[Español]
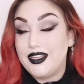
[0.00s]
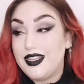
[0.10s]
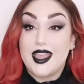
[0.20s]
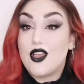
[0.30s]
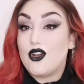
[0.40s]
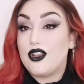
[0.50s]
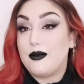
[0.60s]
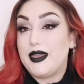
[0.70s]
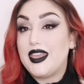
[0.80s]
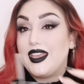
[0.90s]
Aquí con
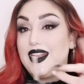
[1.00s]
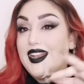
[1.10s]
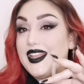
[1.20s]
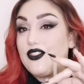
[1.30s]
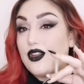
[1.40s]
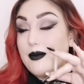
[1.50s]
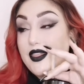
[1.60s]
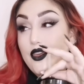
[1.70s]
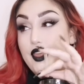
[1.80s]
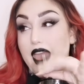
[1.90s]
mi litro y
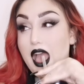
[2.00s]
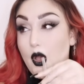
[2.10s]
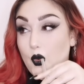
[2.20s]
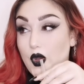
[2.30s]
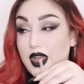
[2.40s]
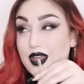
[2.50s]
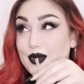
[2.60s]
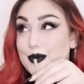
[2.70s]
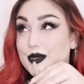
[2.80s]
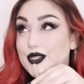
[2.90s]
medio de agua,
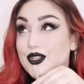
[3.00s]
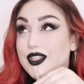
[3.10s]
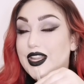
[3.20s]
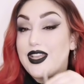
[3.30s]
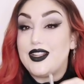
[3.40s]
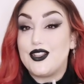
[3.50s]
con vosotras.